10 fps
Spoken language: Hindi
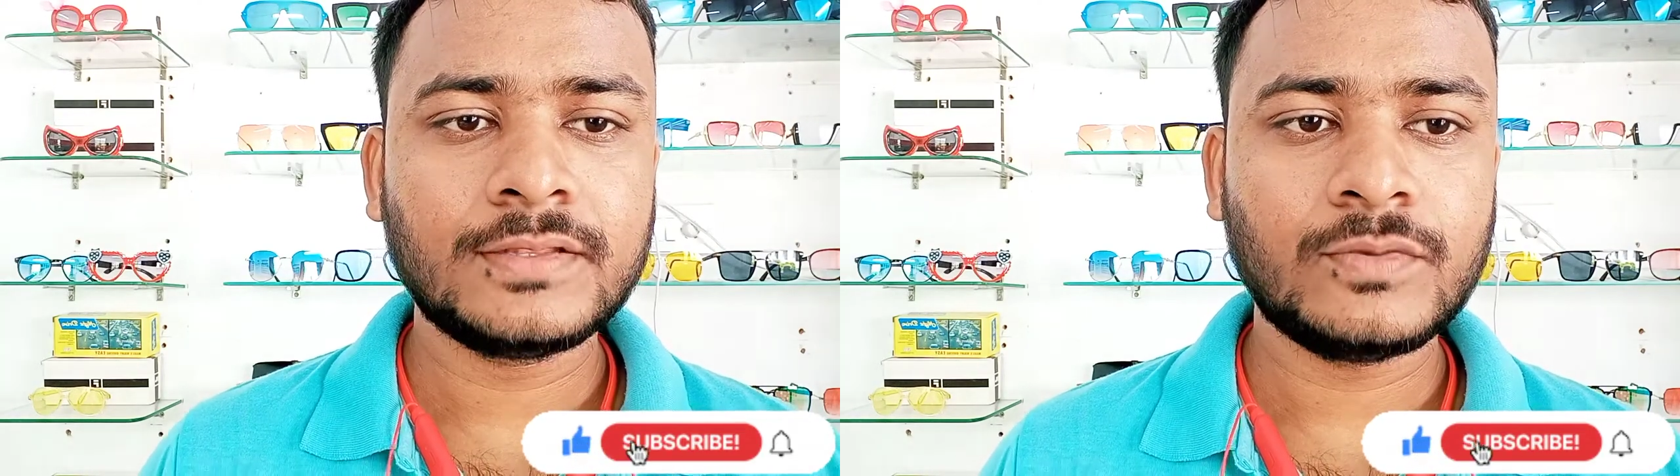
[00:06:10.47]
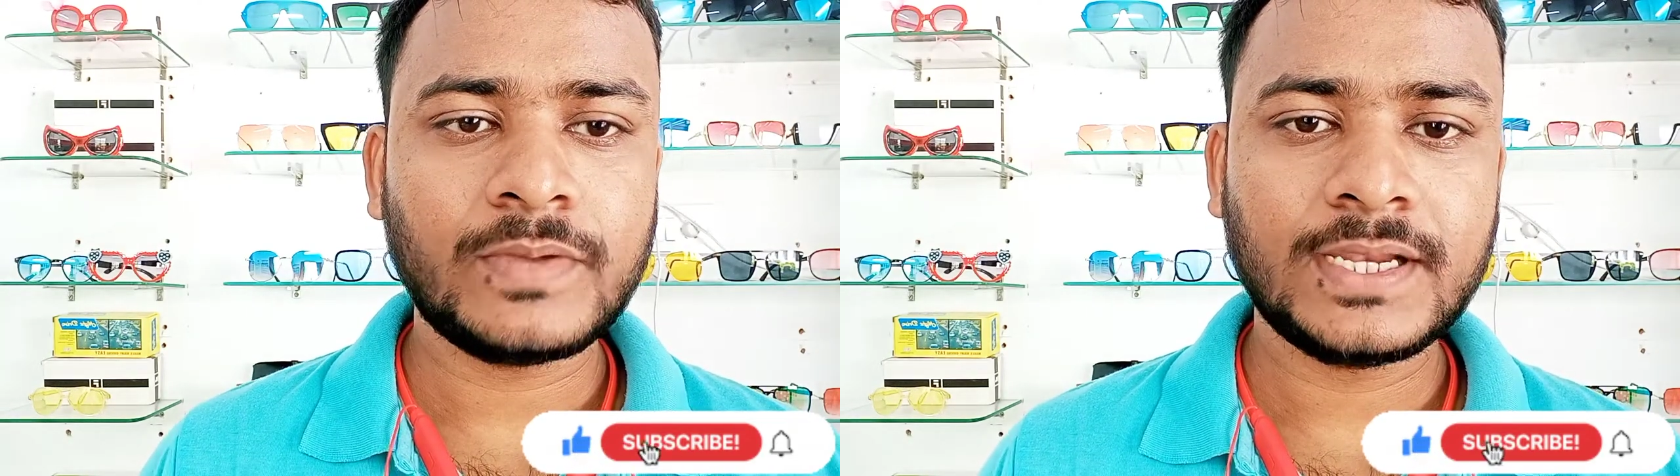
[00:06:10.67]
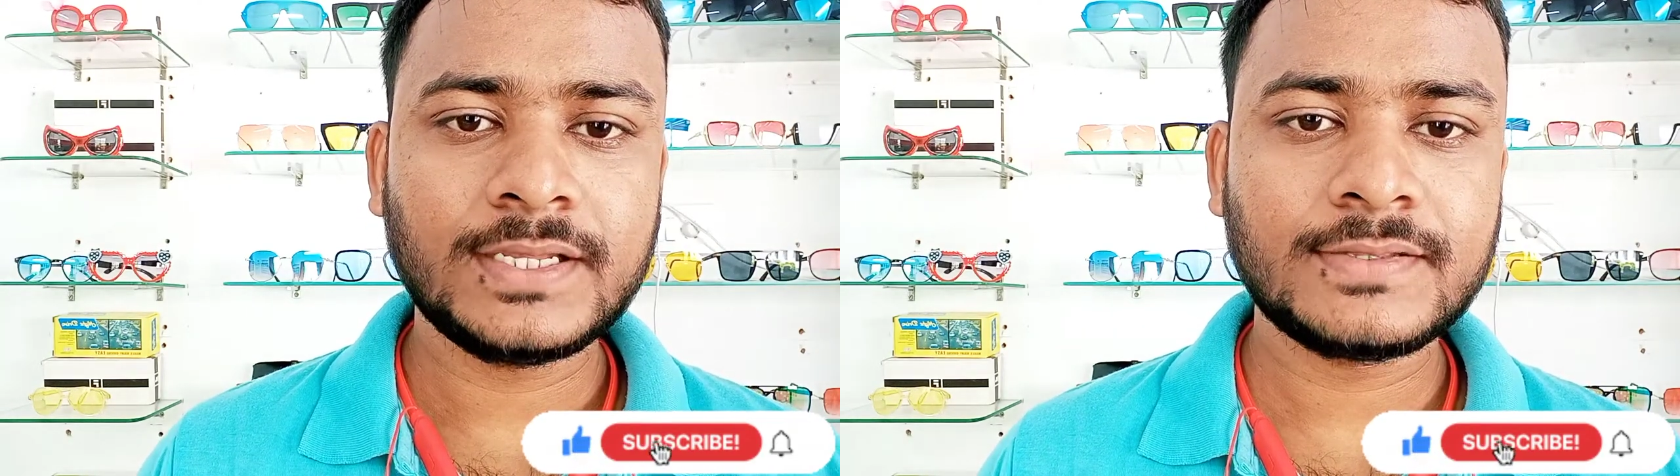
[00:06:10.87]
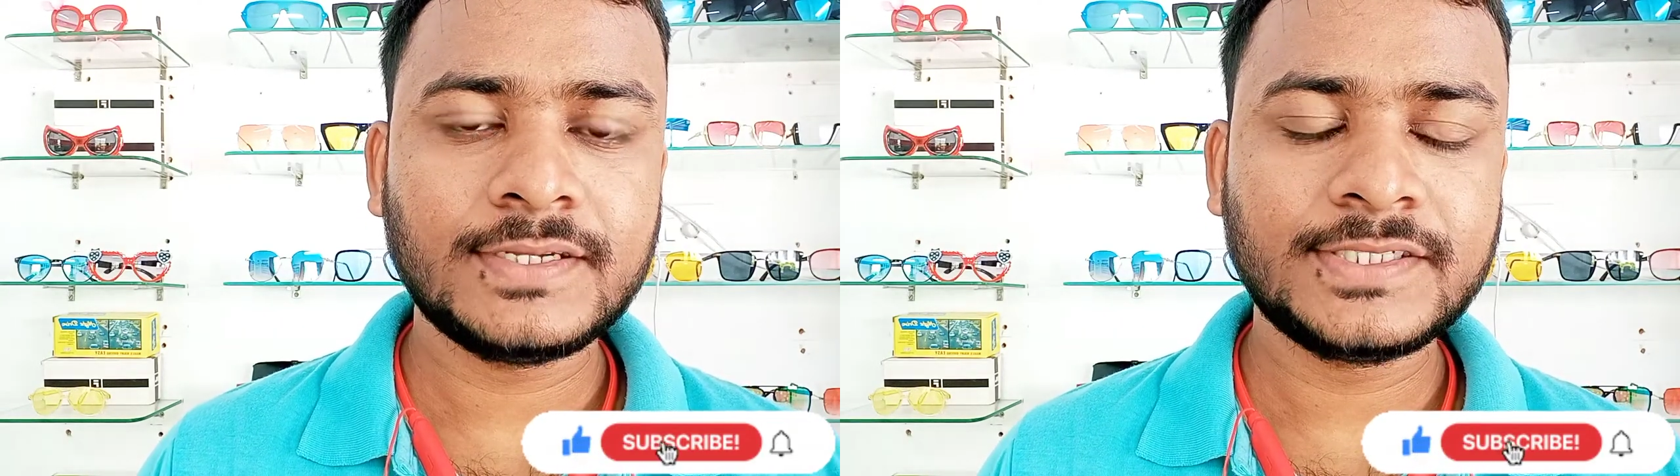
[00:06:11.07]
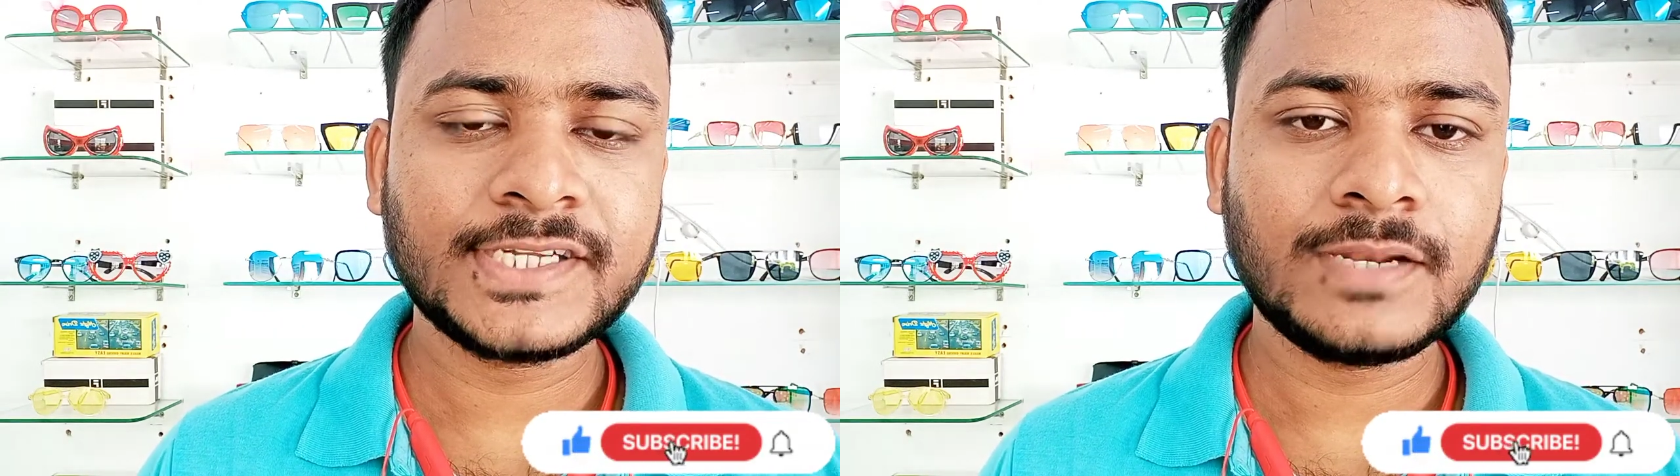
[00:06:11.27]
तो पहले
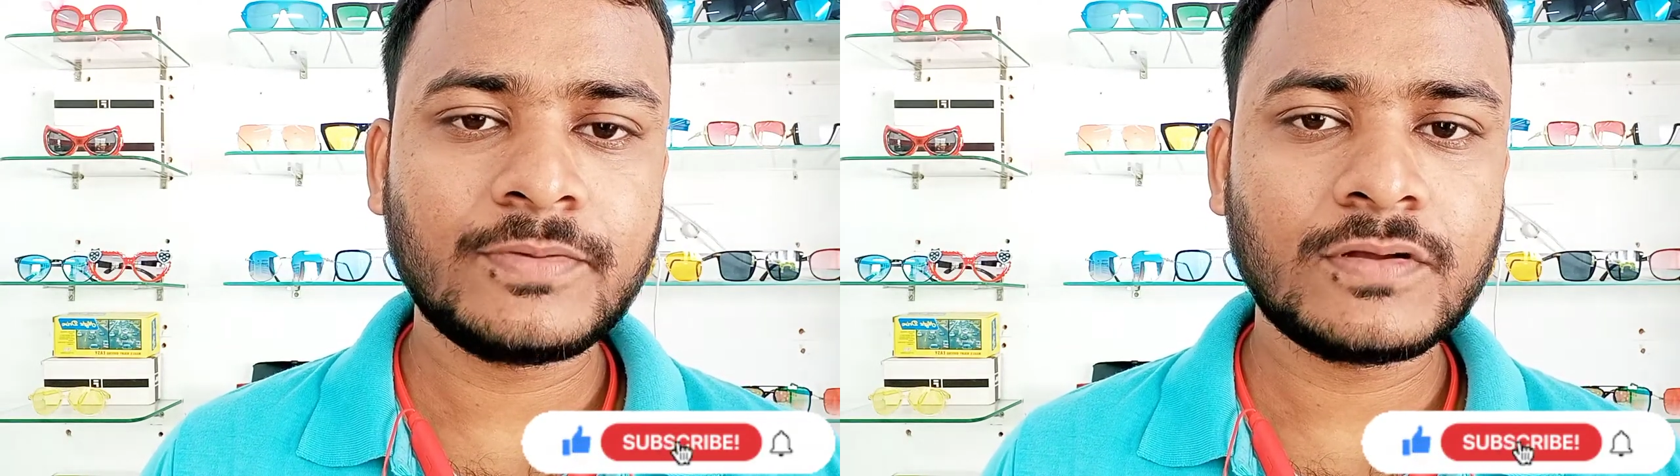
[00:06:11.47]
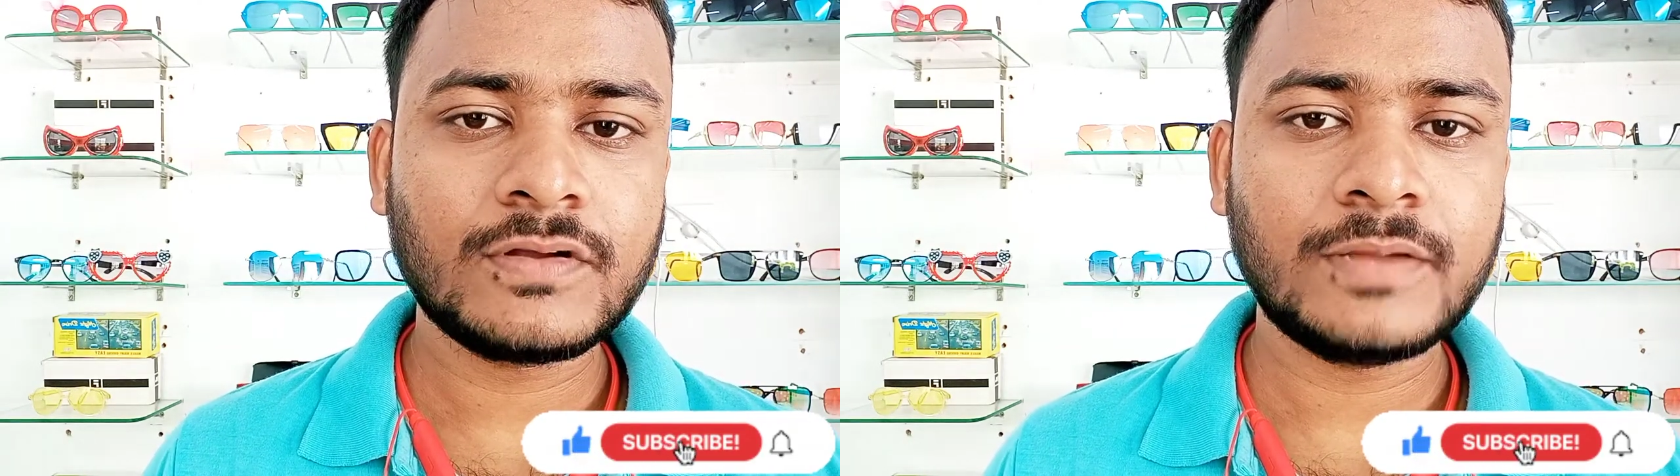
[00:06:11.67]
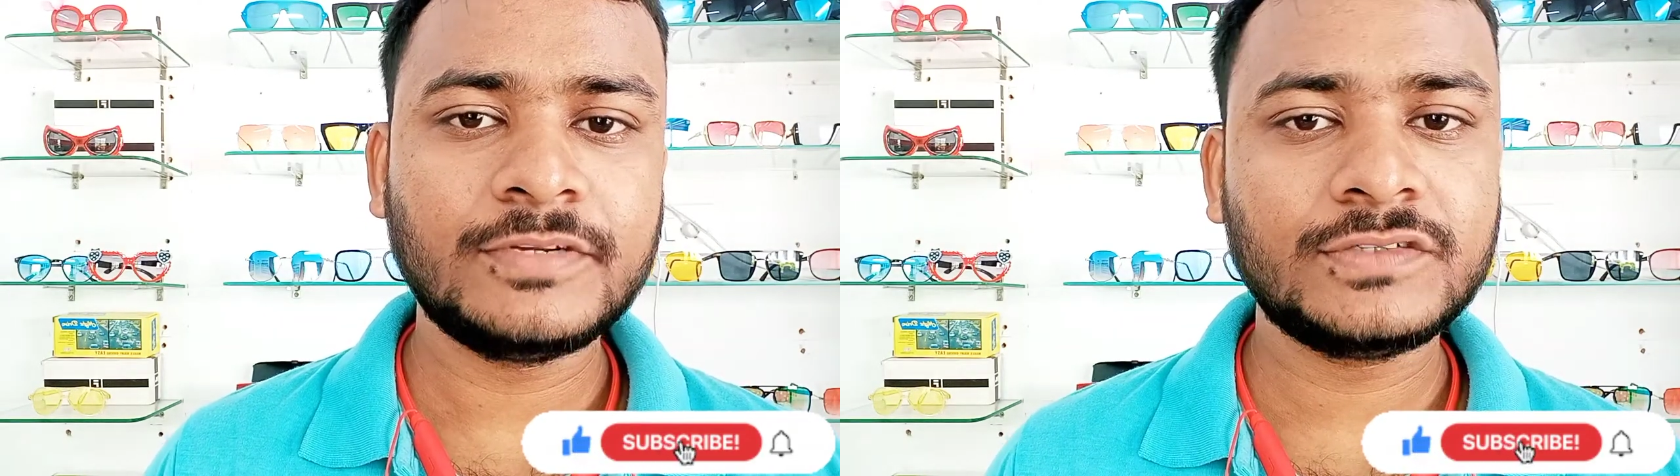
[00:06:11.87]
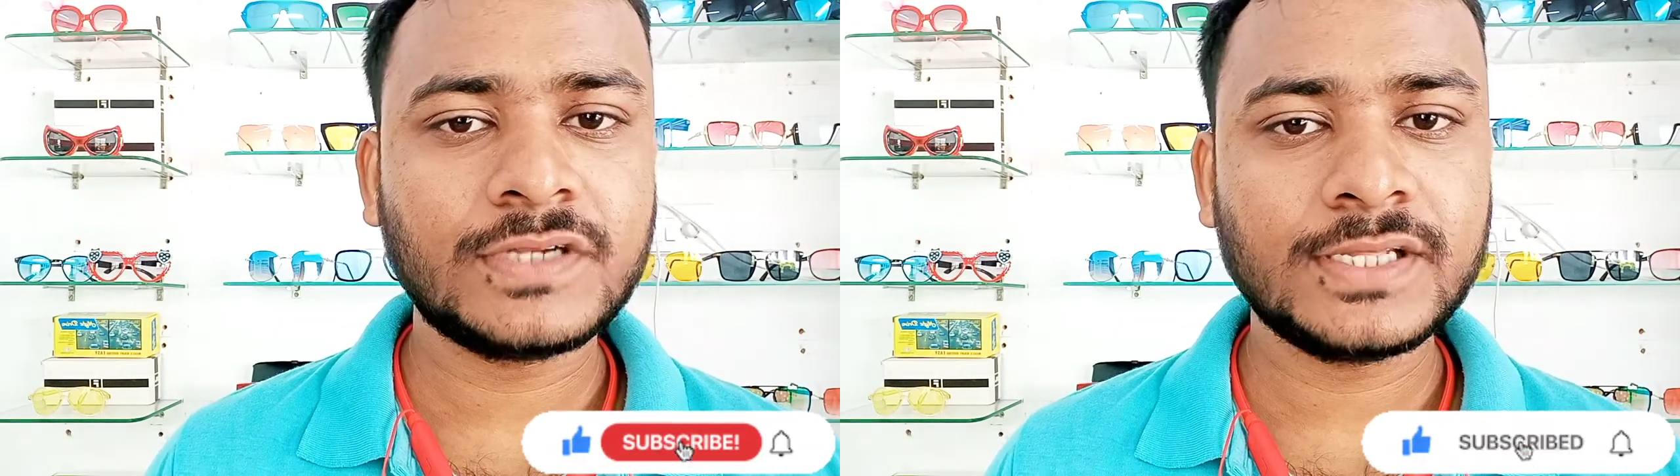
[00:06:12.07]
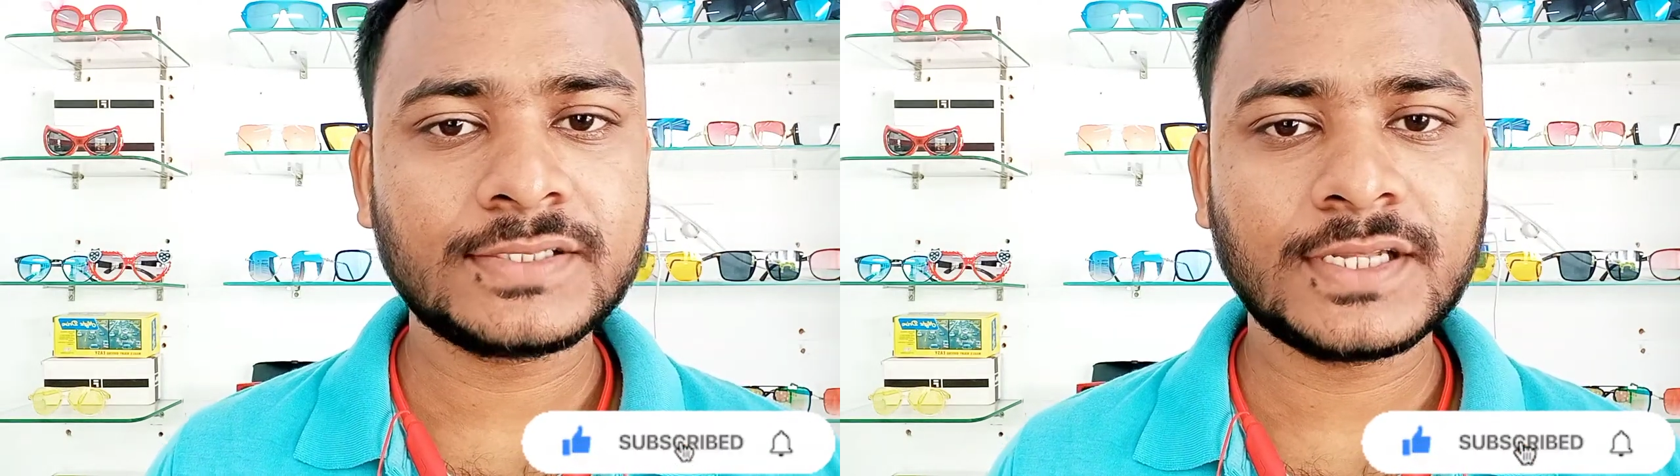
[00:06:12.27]
सिलेंड्रिकल पावर को आप न्यूट्रलाइज